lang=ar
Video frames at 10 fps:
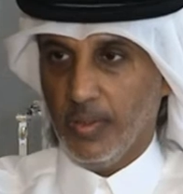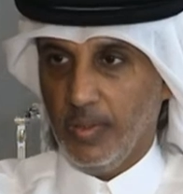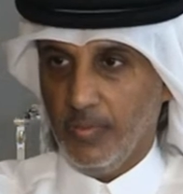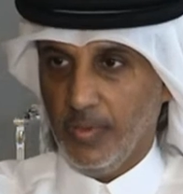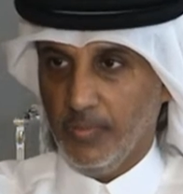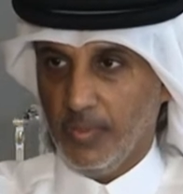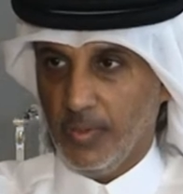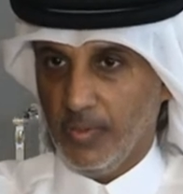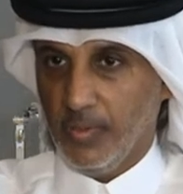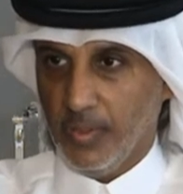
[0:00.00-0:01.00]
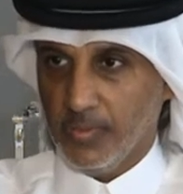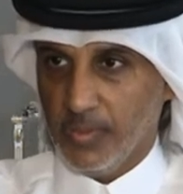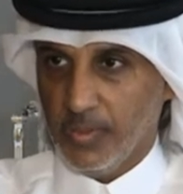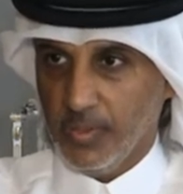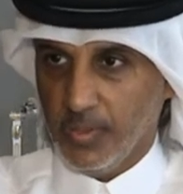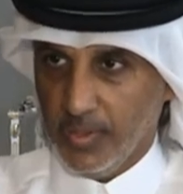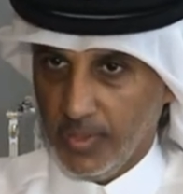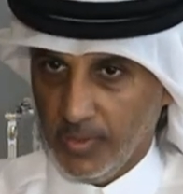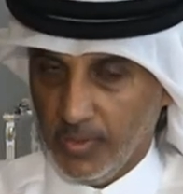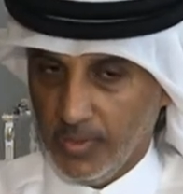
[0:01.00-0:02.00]
الفيفا او الاف سي ان
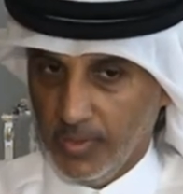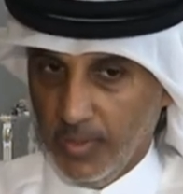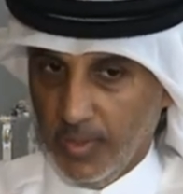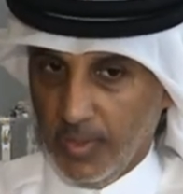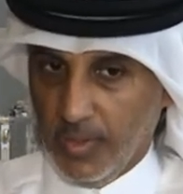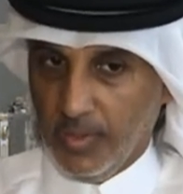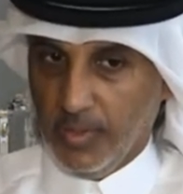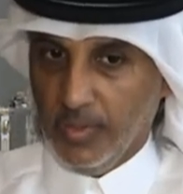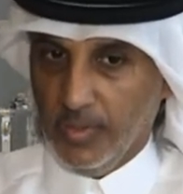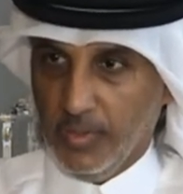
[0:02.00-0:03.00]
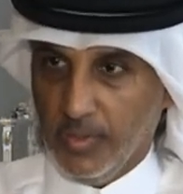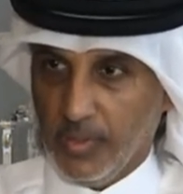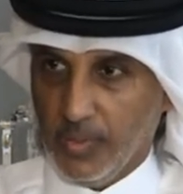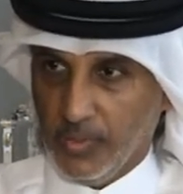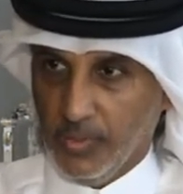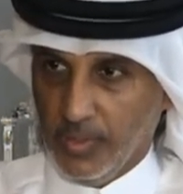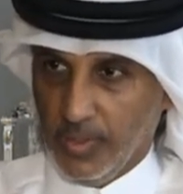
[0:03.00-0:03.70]
يعتبرون